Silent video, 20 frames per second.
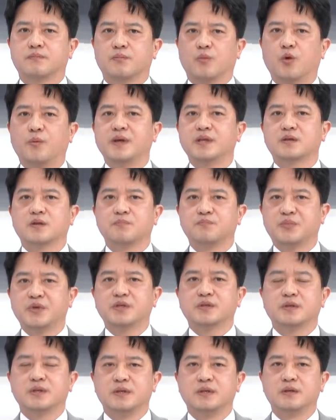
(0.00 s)
모멘텀
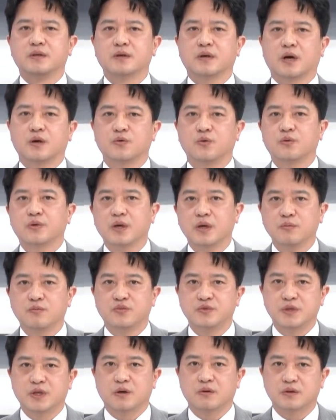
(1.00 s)
비전이 있는가 이게 예.
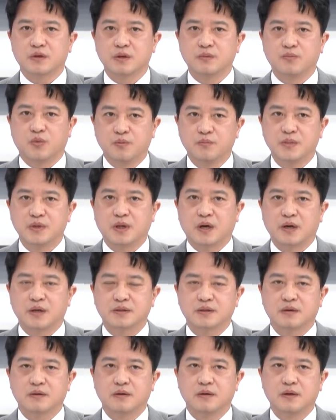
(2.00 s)
문제라고 저는 봅니다.
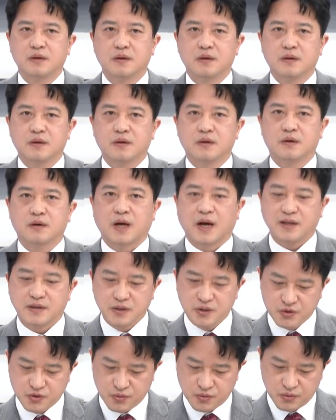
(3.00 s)
그래서 음. 어,
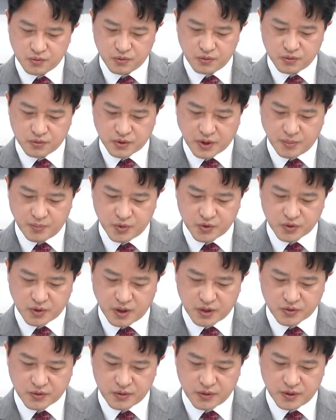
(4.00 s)
가치주 대표주로
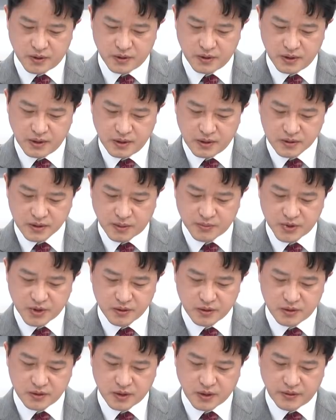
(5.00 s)
할수 있는
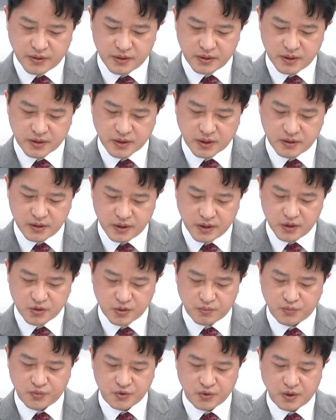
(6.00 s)
삼성전자와 현대차 이게
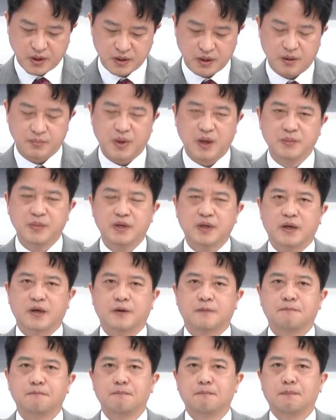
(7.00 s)
좀 부족하다.
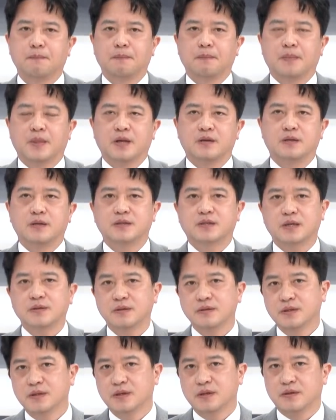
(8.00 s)
반면에 음. 2차
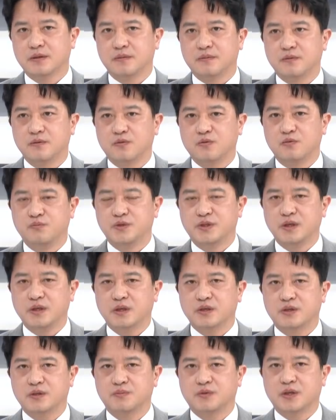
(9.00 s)
전지는
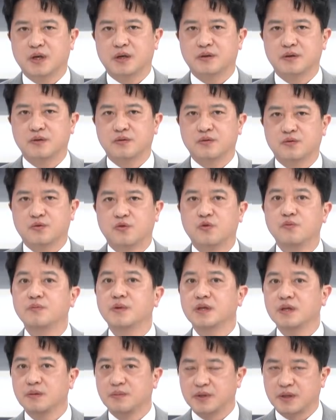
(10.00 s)
움직이기가 쉽지 않은
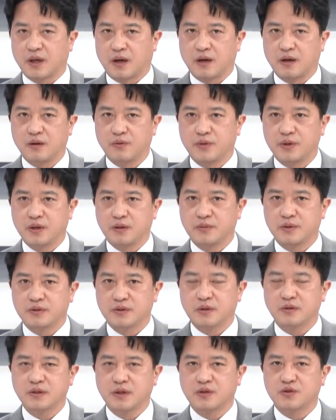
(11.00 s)
국면입니다. 왜냐하면 음.
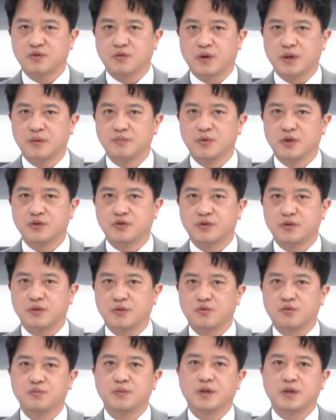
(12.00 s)
성장주가 힘들 수
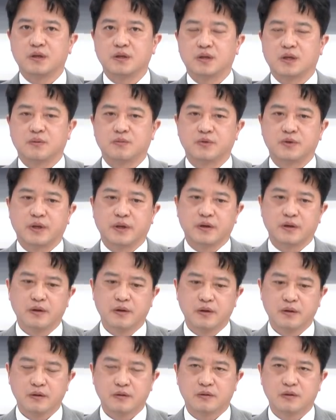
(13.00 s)
있는 국면이기 때문에
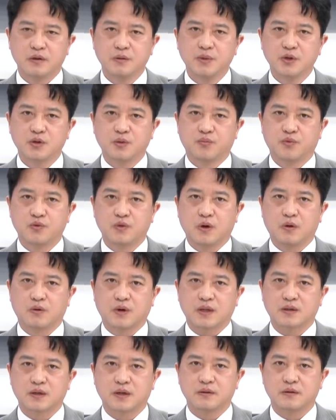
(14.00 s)
그럼에도 불구하고
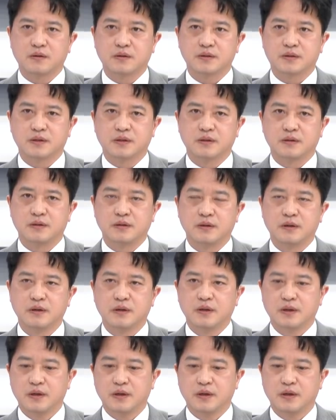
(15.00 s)
같다는 것은